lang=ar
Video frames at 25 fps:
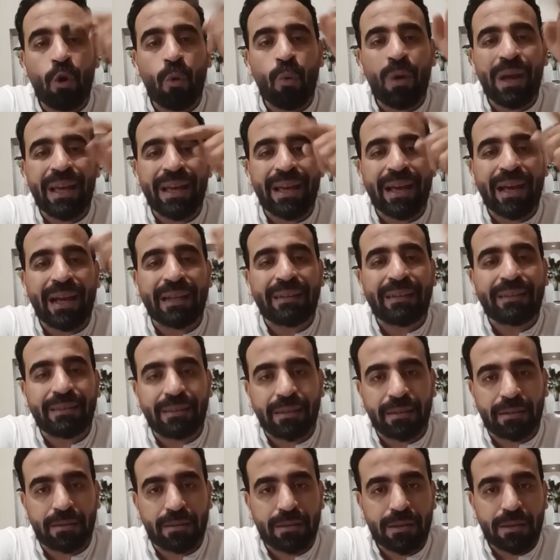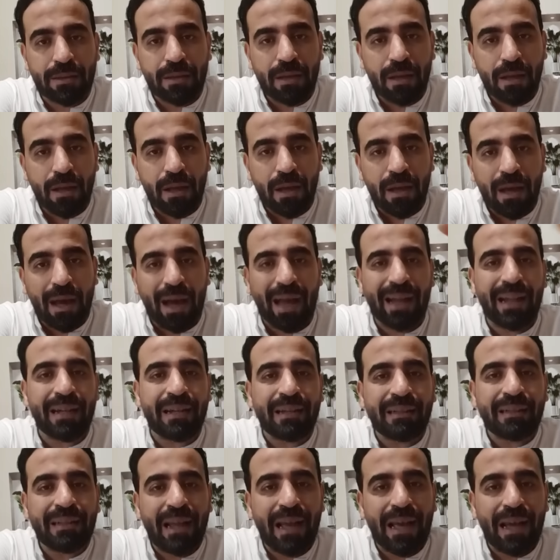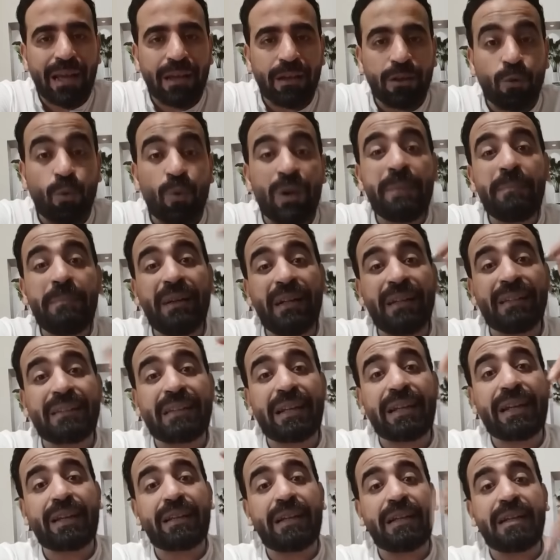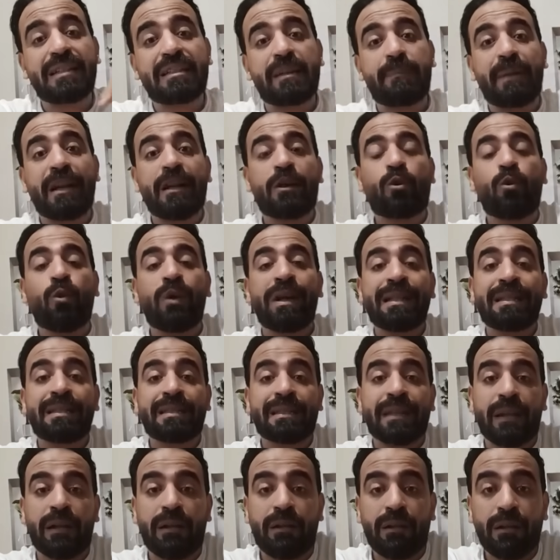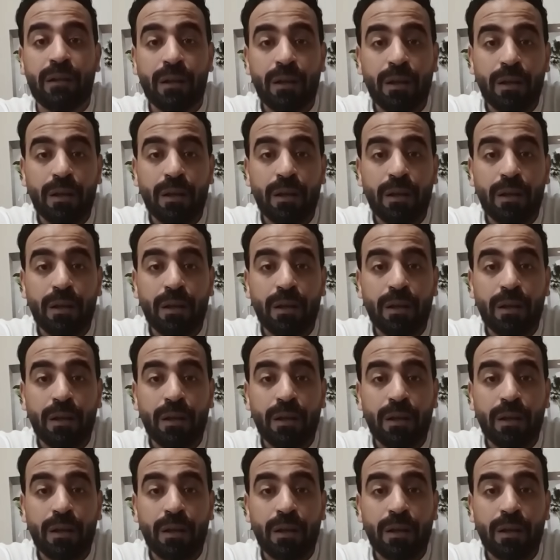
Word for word: يغتت على النادي الاهلي ويمحي تاريخ نادي الزمالك وينزل